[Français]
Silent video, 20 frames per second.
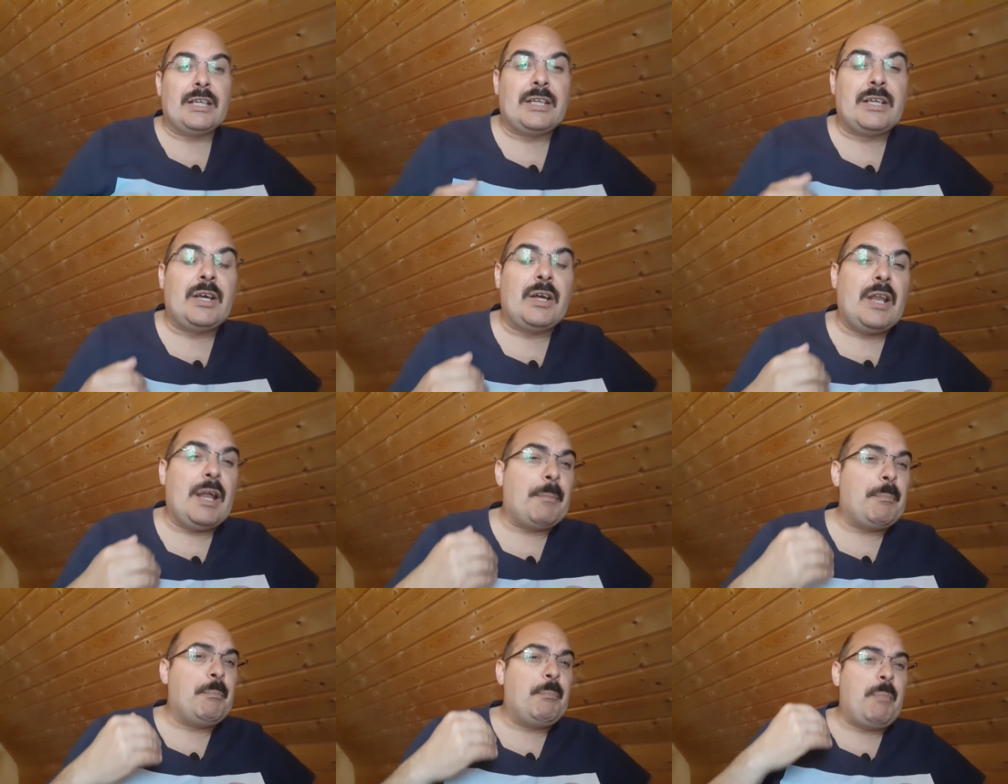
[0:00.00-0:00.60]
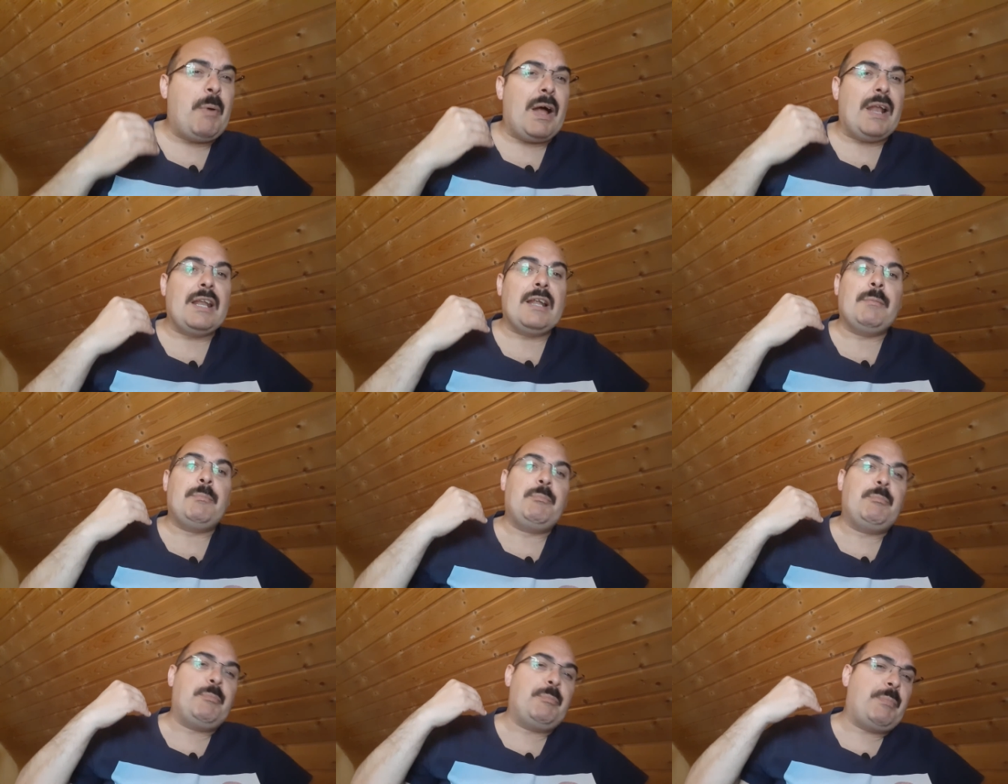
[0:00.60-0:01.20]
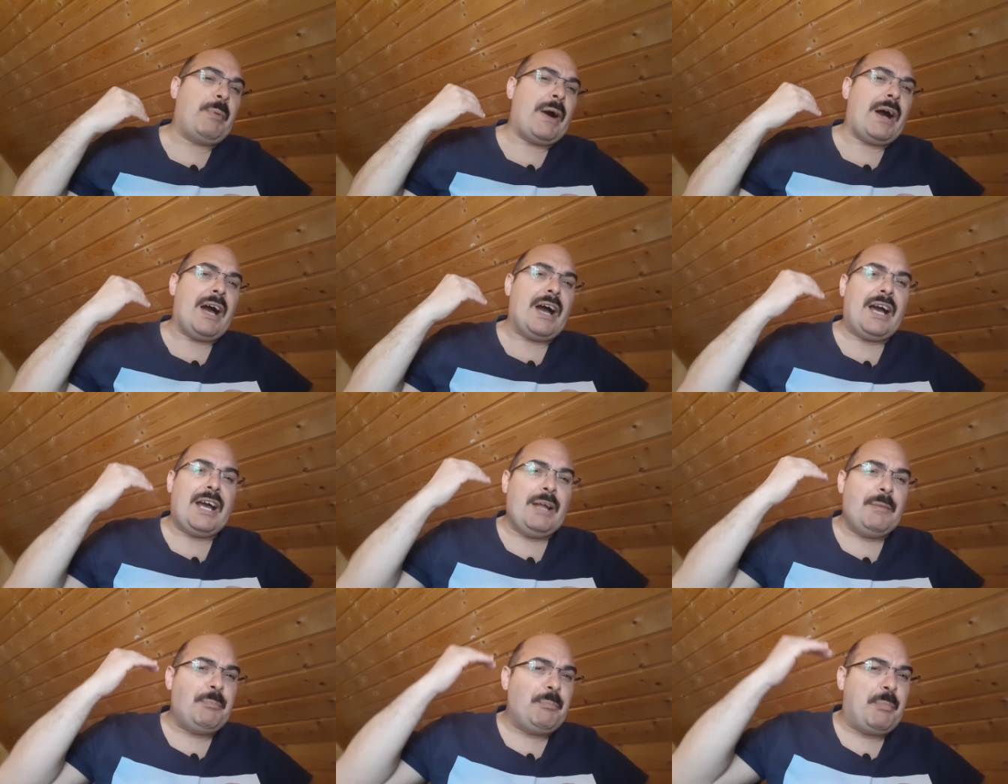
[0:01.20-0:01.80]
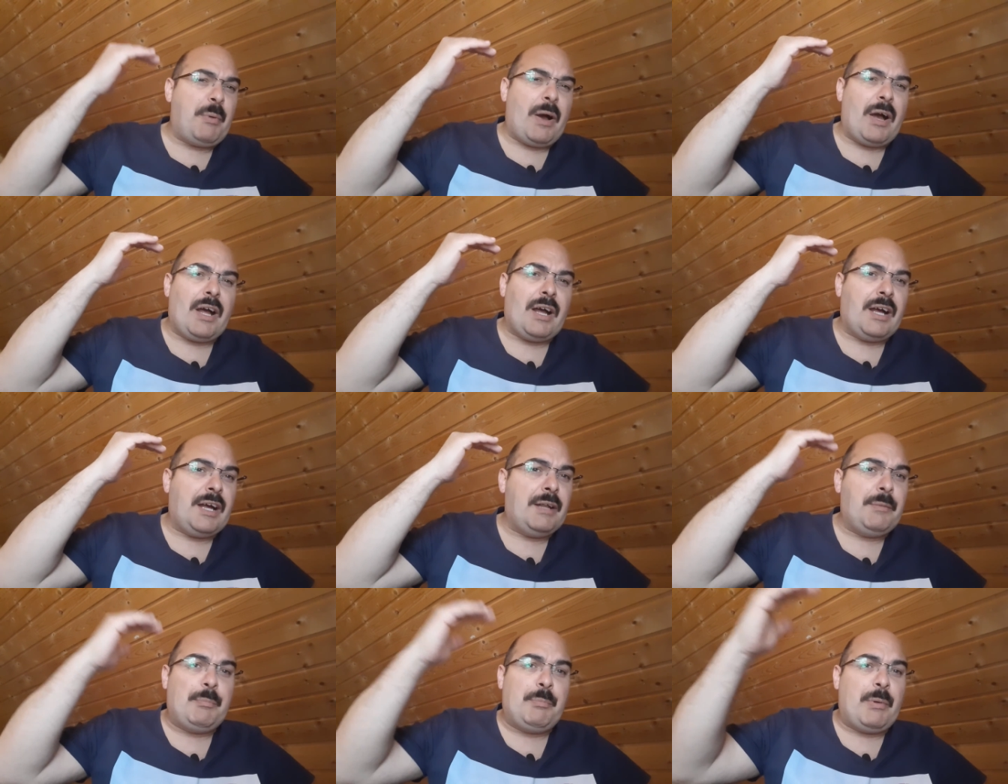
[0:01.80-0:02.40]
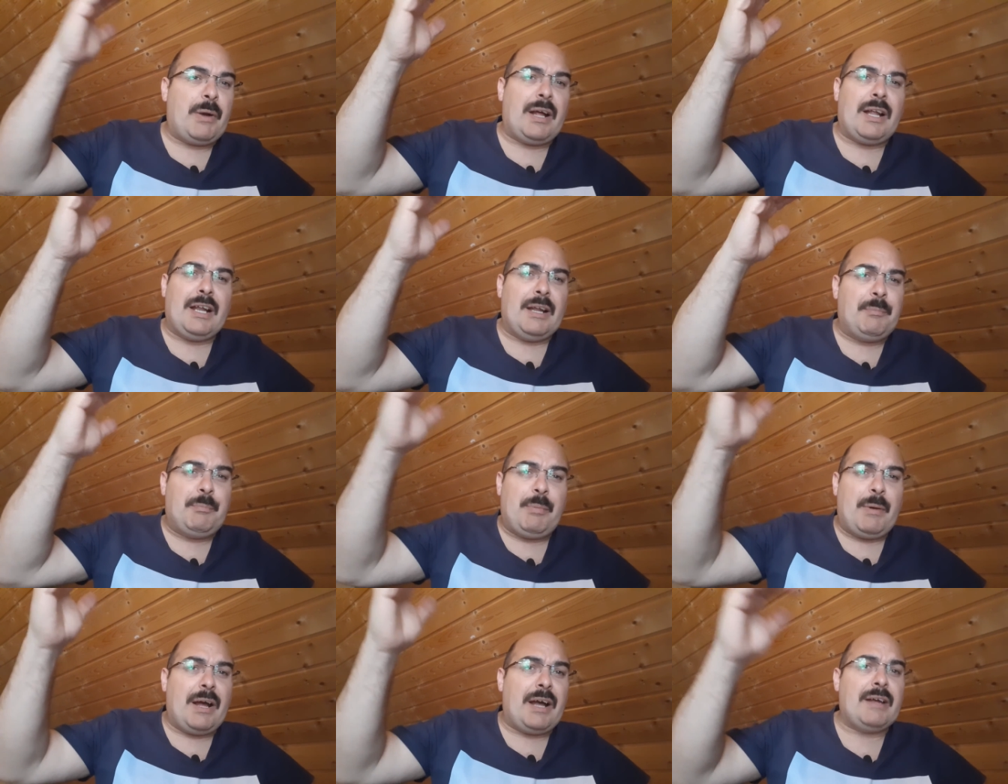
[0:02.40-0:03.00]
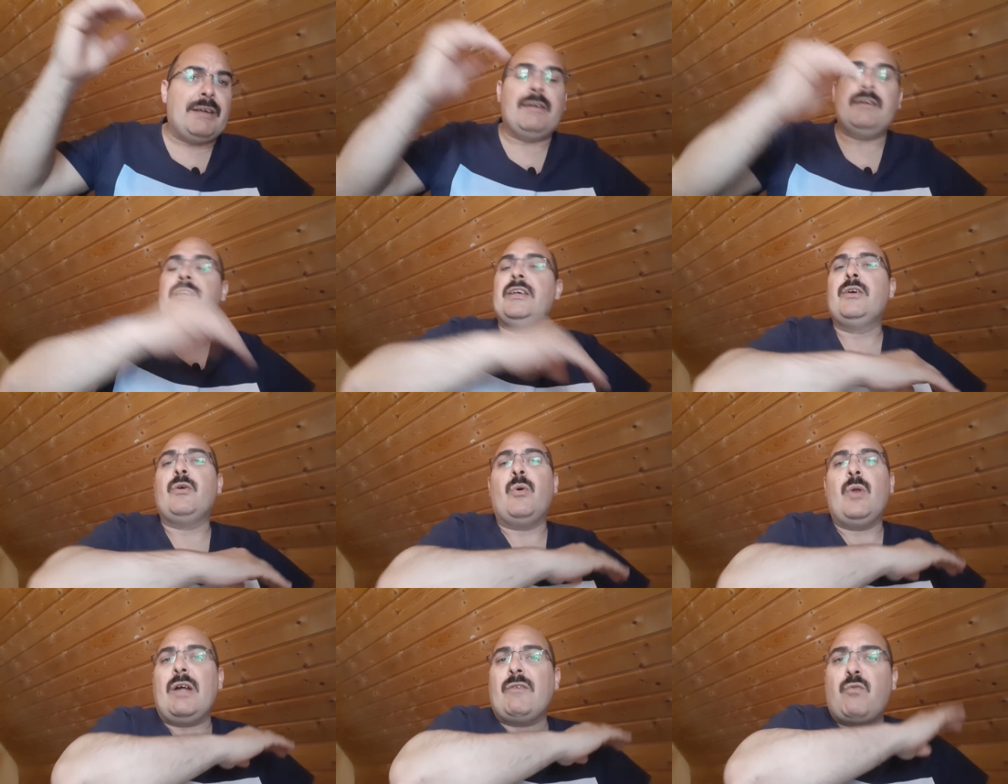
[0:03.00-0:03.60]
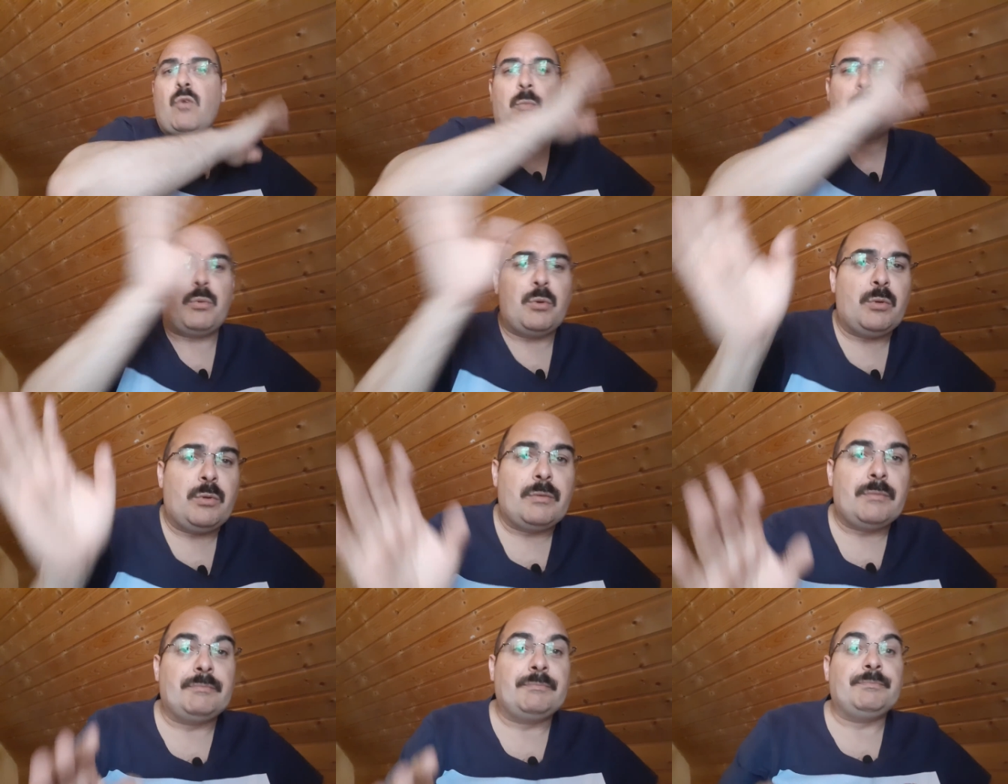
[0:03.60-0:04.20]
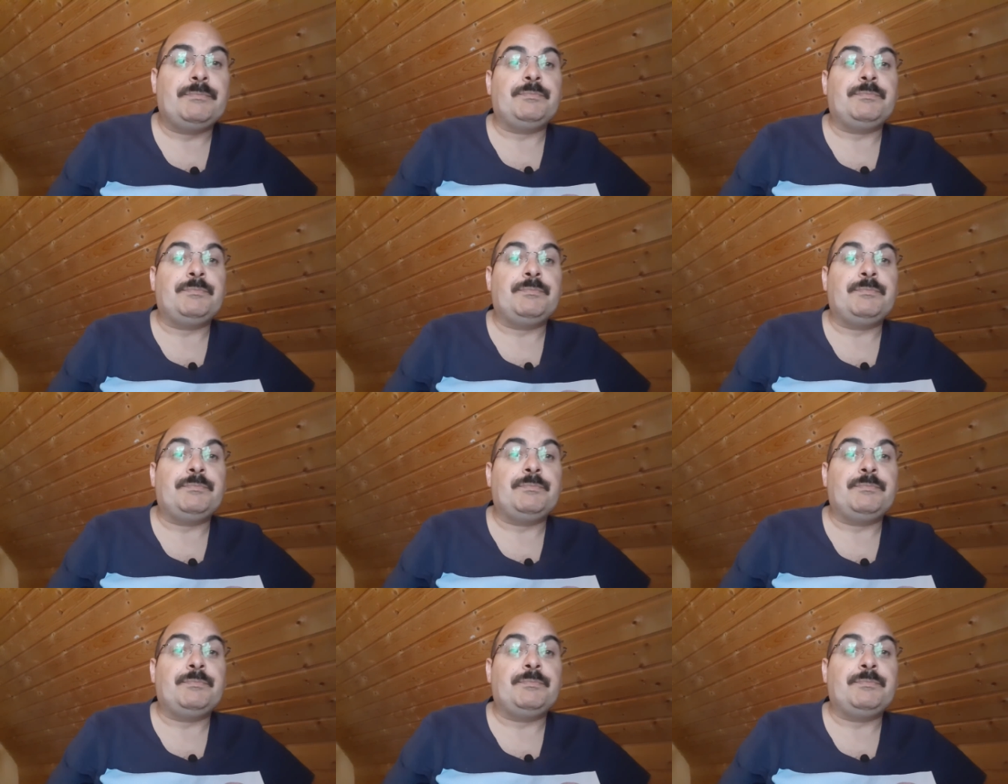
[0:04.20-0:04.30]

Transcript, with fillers: que la balle, elle part, elle part, elle part, elle part, et on la voit plus.